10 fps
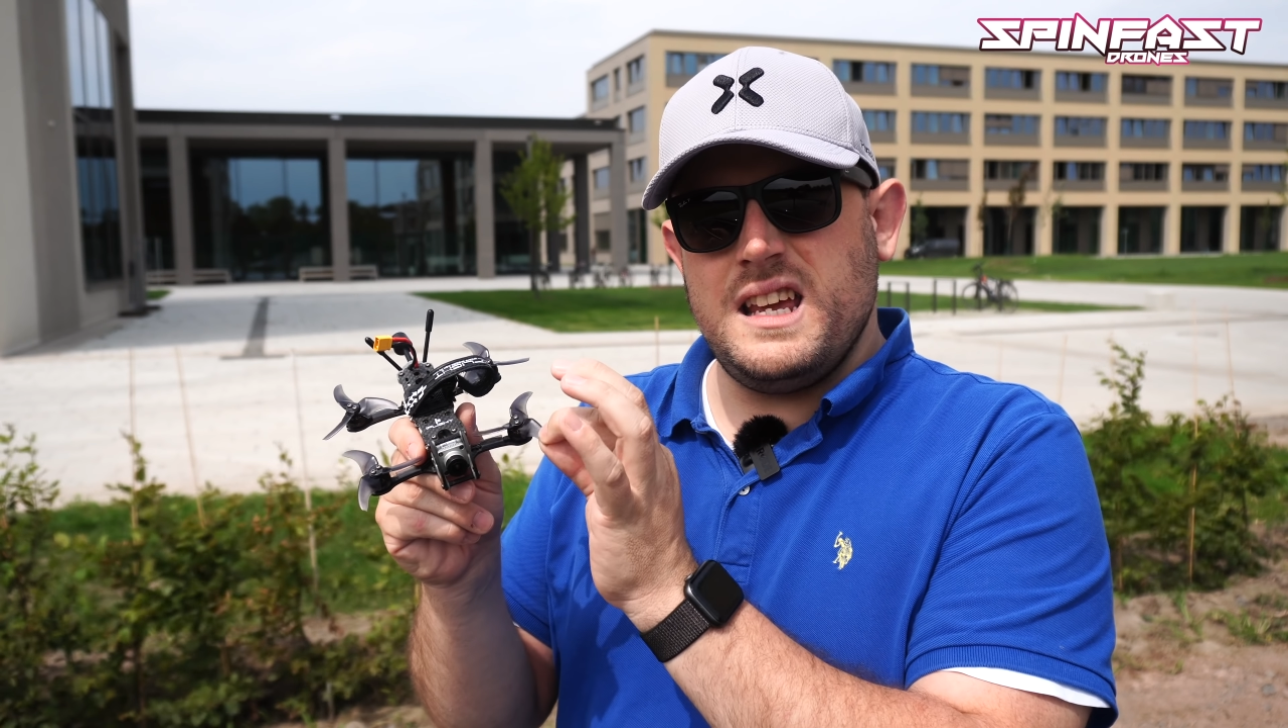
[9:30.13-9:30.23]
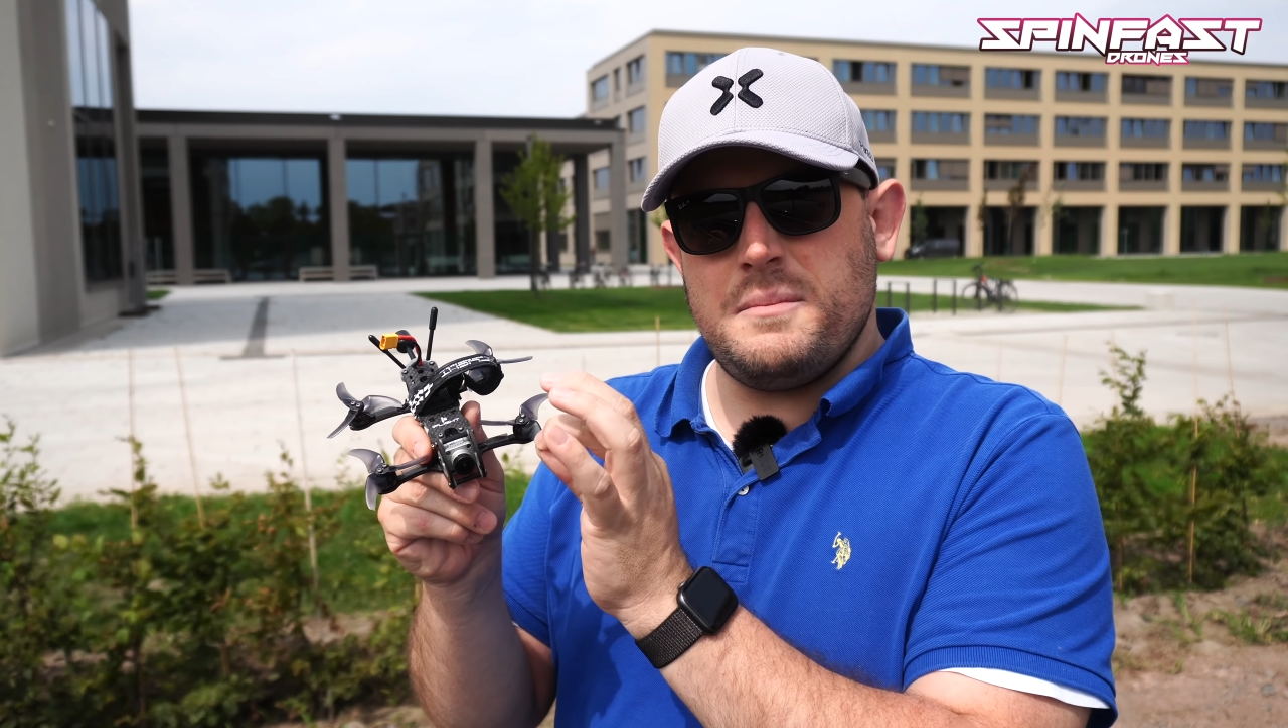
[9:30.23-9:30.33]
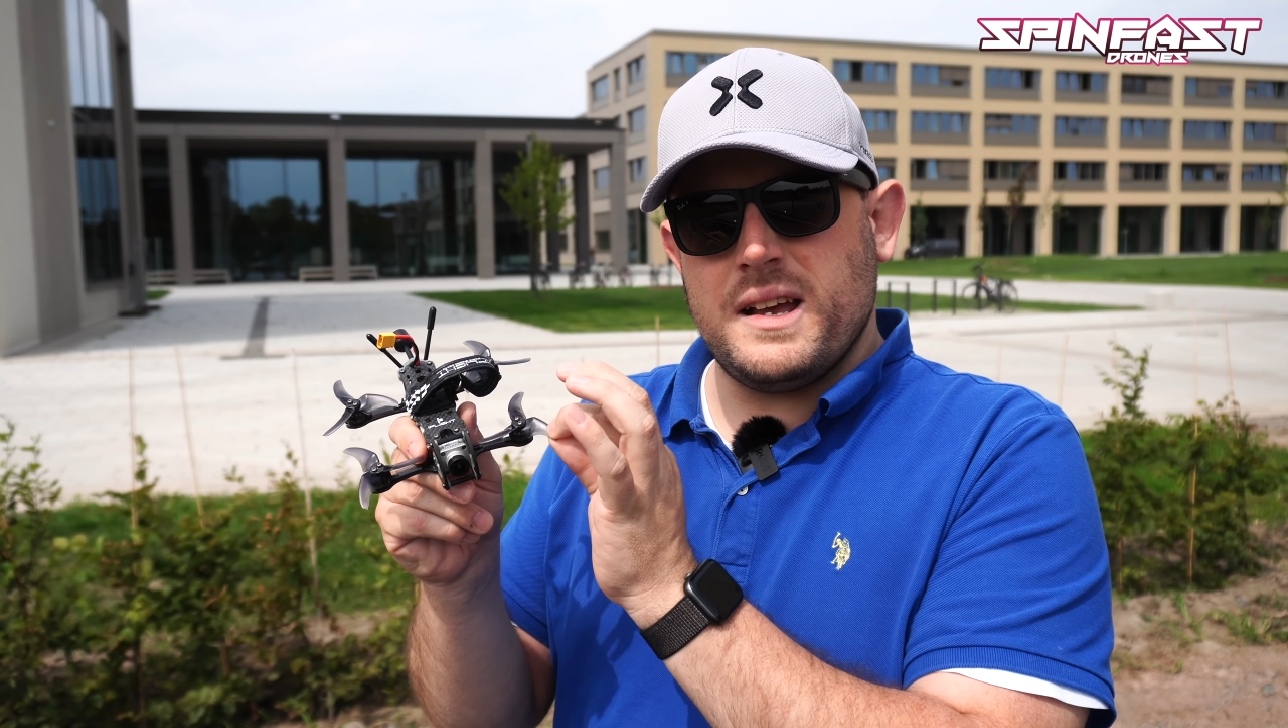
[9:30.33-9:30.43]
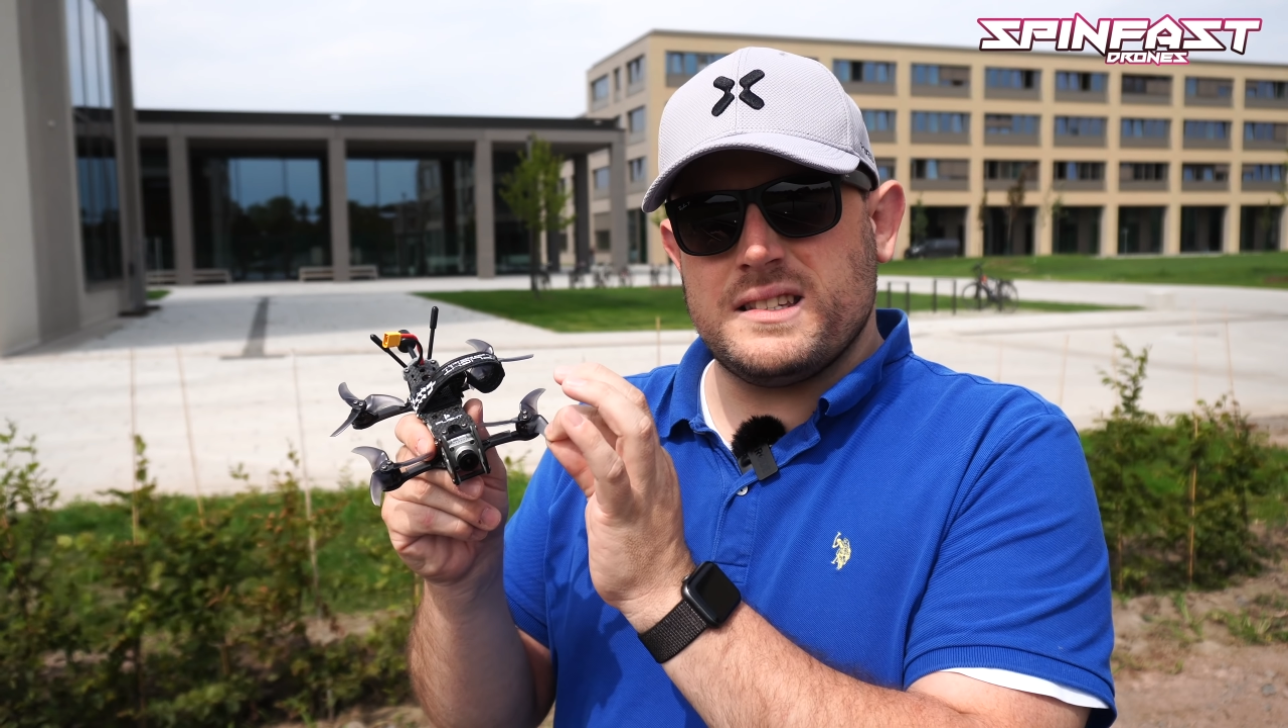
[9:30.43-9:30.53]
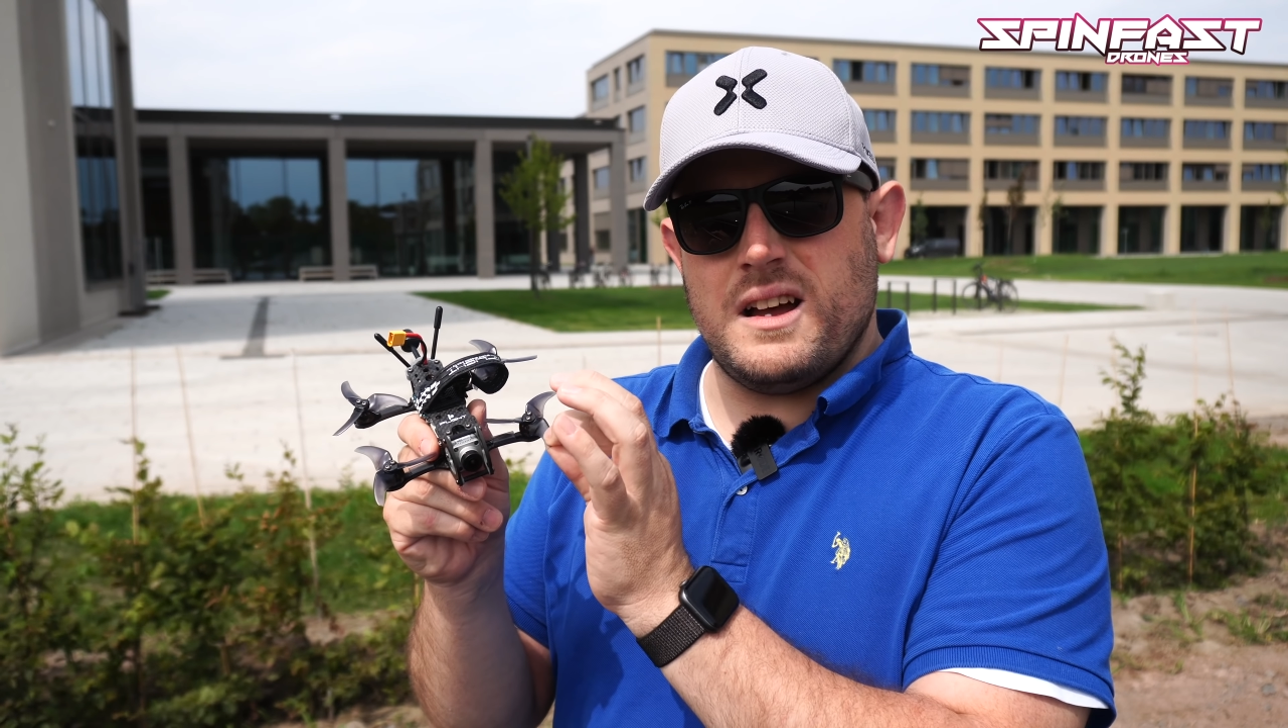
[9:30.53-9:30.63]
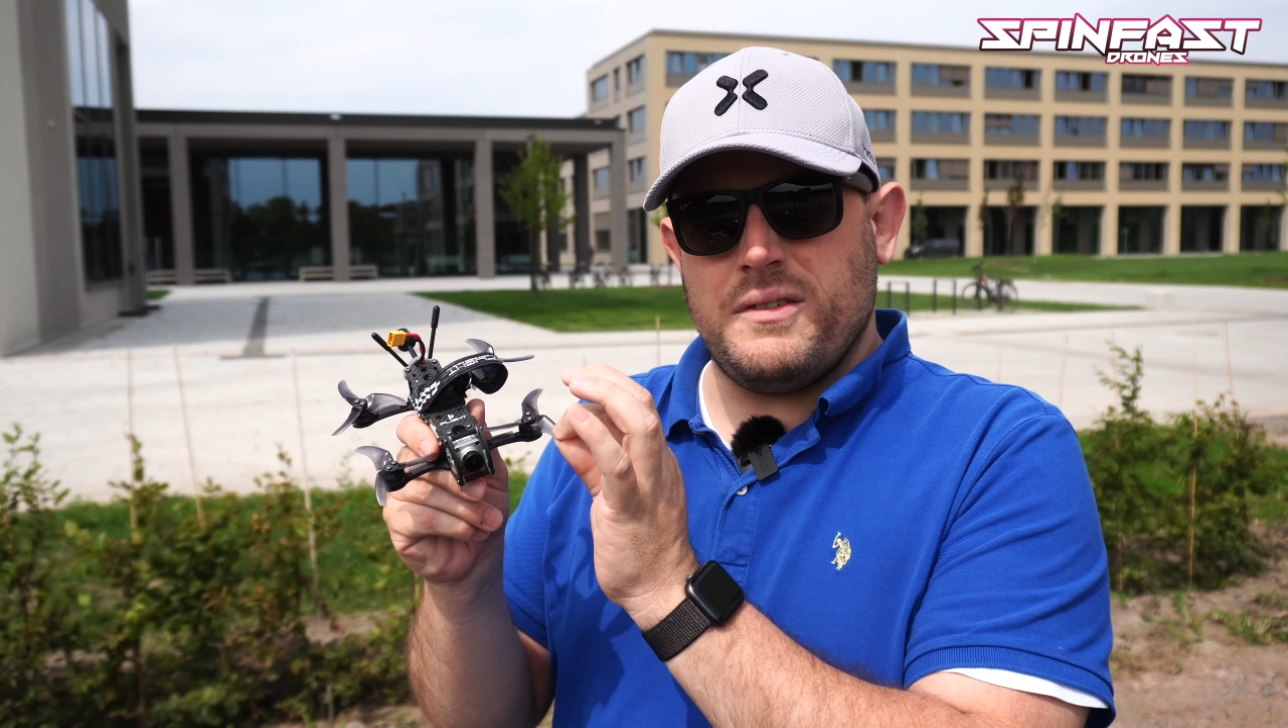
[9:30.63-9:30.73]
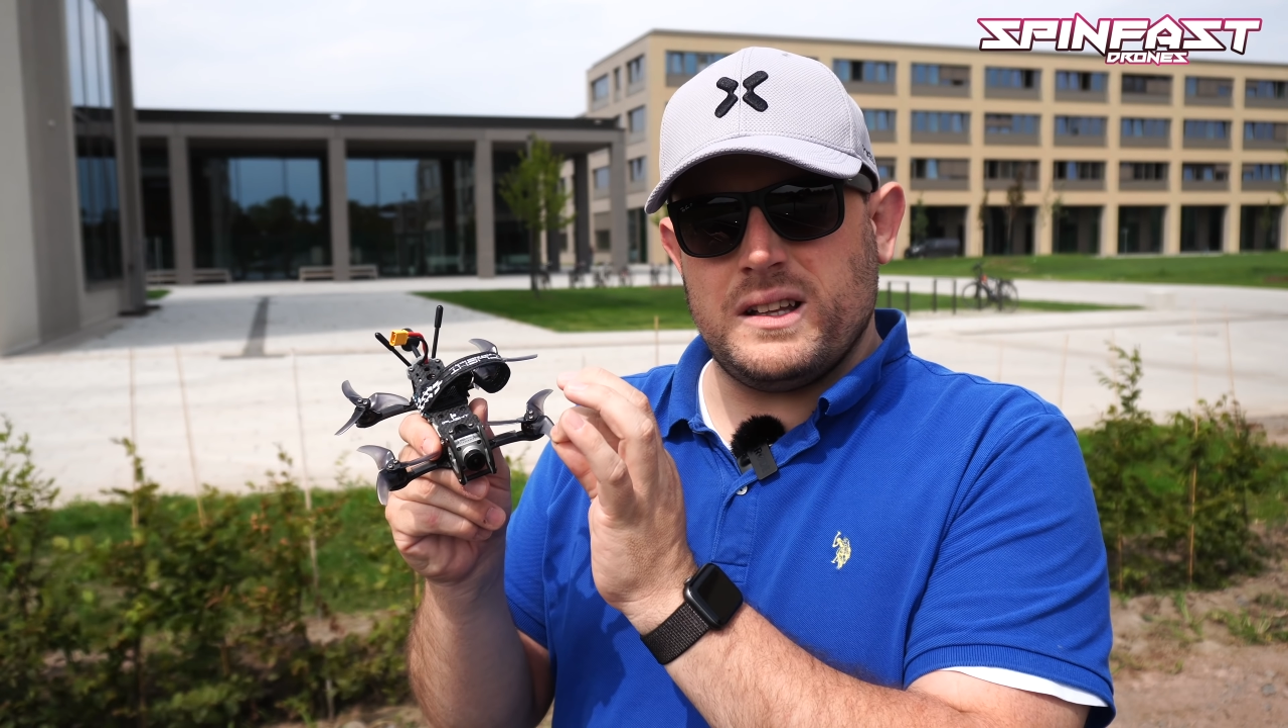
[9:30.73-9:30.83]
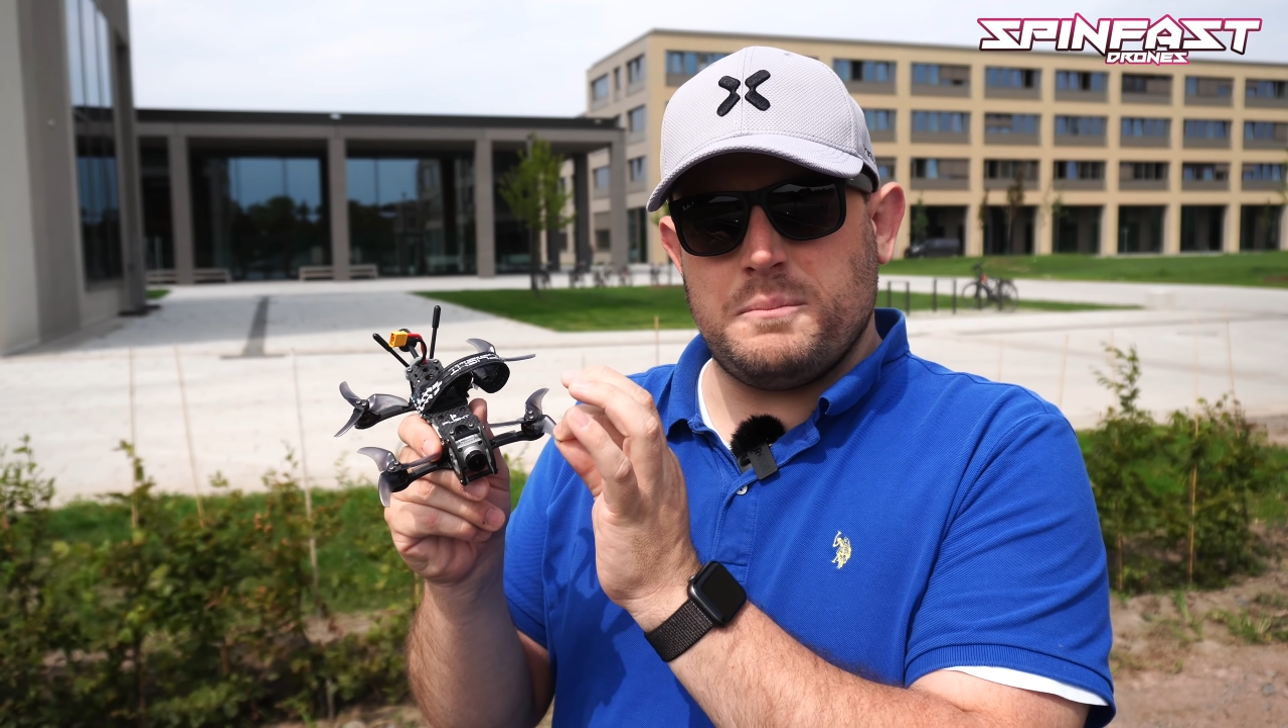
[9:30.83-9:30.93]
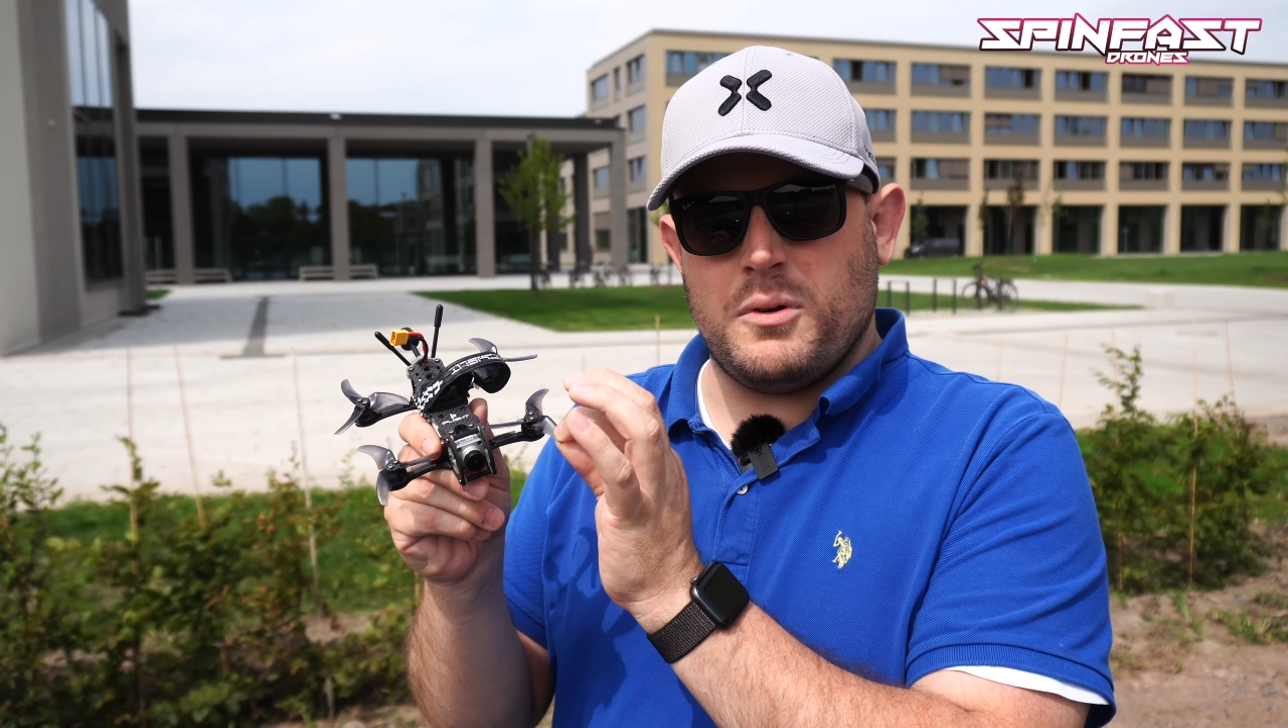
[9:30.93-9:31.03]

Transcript: Emax Avant